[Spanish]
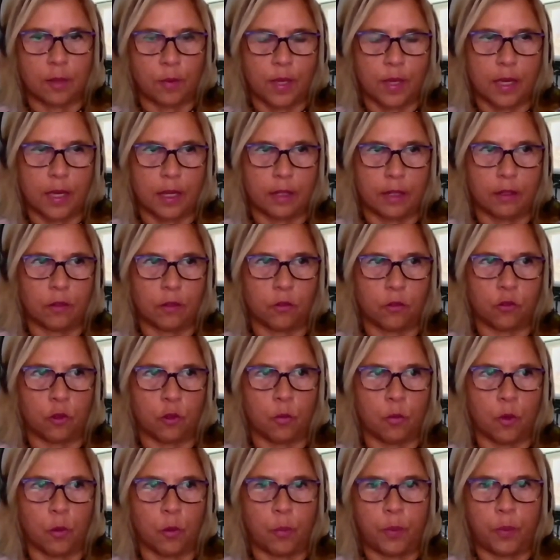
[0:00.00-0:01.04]
bien,
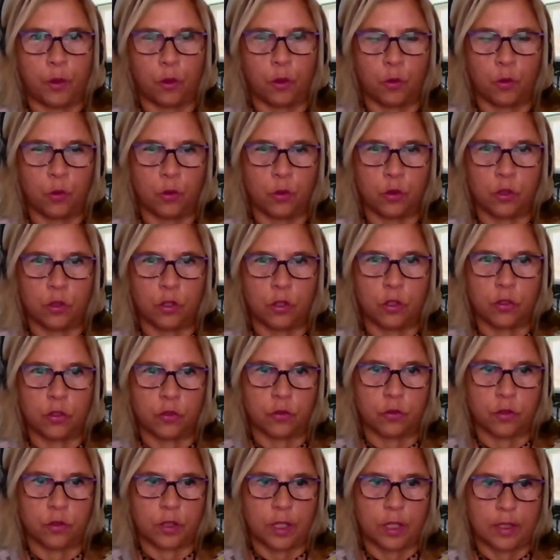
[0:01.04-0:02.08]
somos
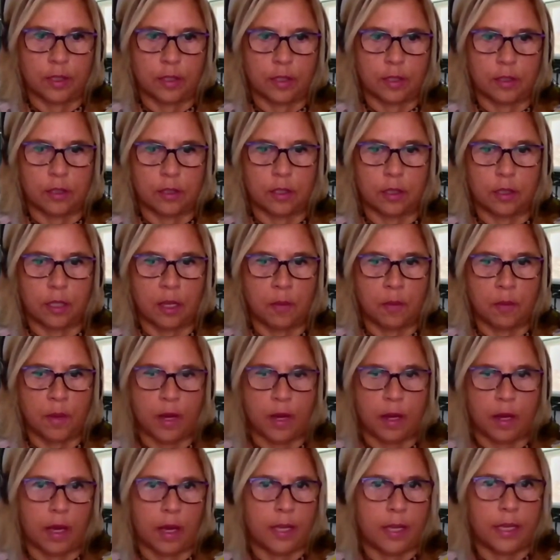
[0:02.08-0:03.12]
productos de ese
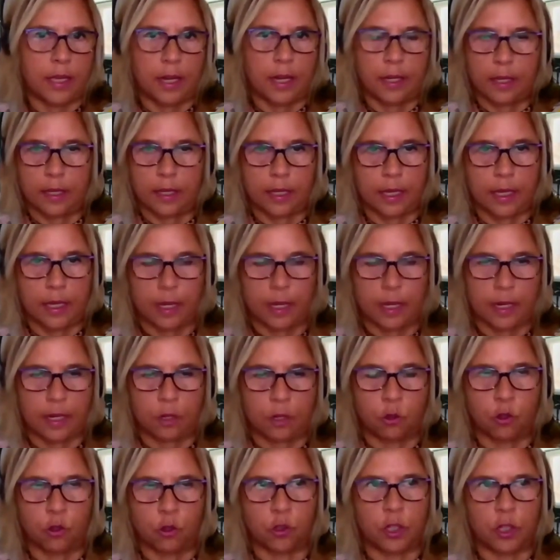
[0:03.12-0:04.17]
sistema, hay alguien que gana a
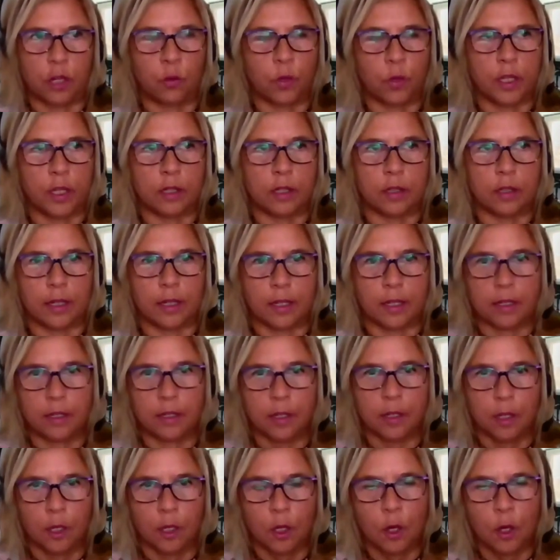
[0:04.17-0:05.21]
costa nuestra,
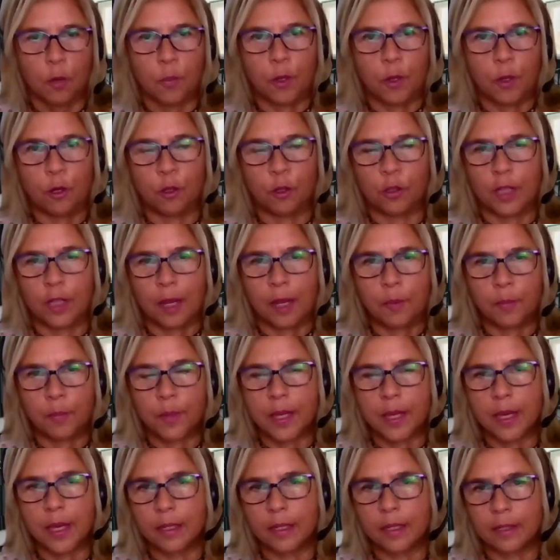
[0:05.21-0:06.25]
pero
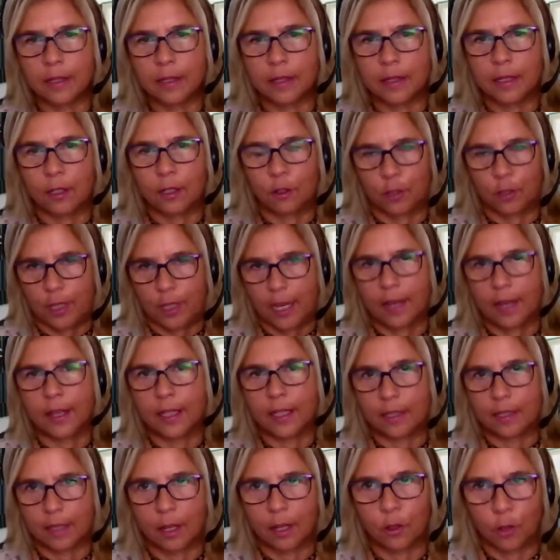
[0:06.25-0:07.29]
también creo que ha
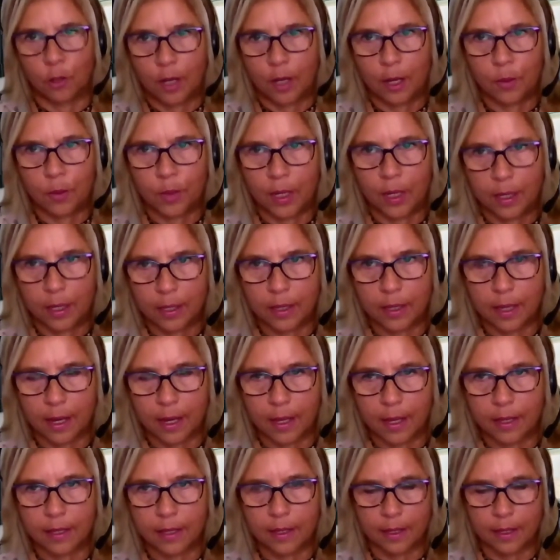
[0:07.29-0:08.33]
estado la
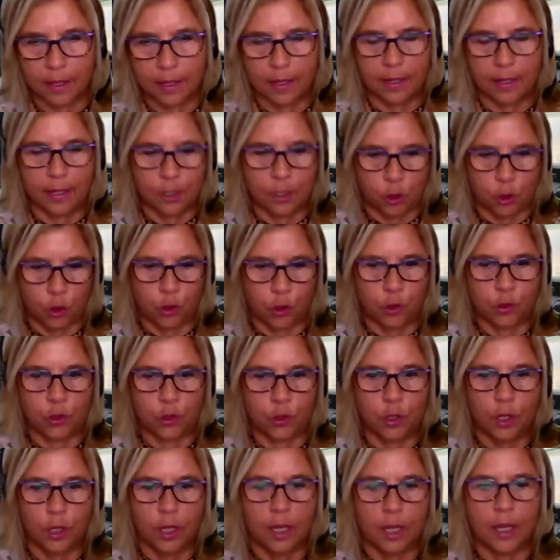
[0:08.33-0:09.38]
habilidad en ellos
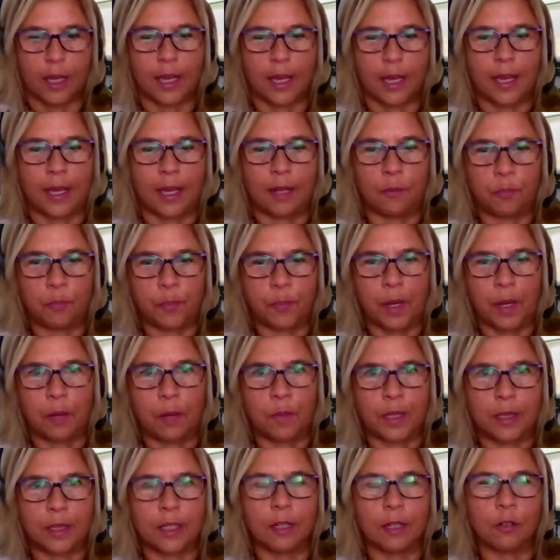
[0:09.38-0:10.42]
en
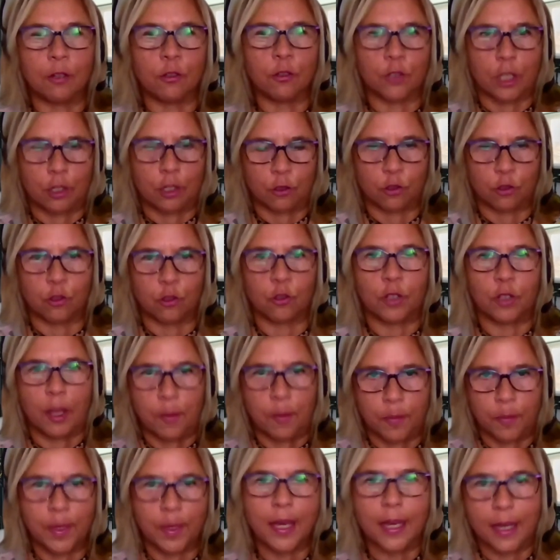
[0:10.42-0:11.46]
permitirnos a nosotros
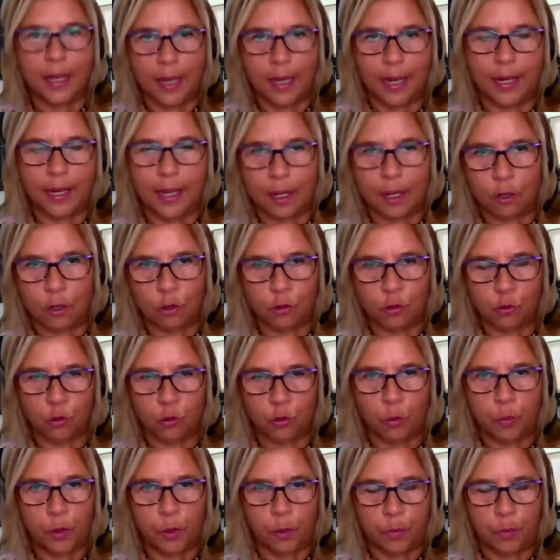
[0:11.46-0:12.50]
también ganar con
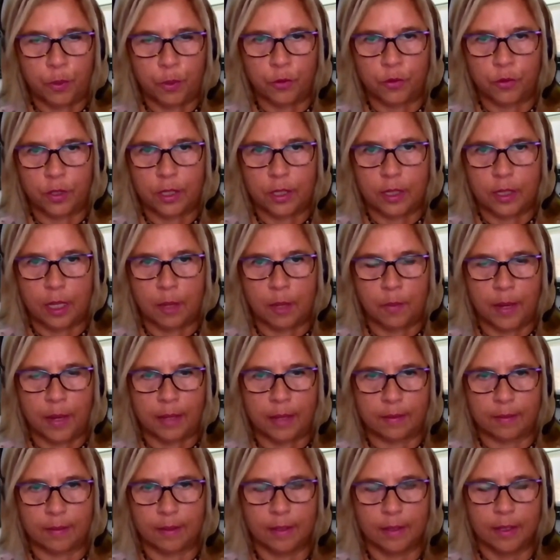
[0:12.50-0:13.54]
sus propios
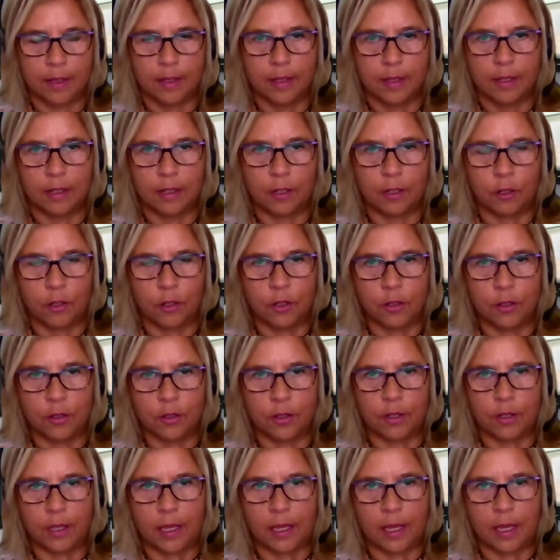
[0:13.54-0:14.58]
sistemas, ¿no?
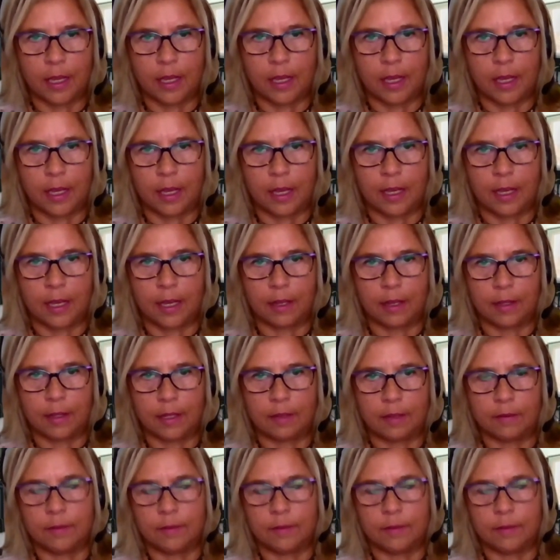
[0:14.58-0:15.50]
Eh,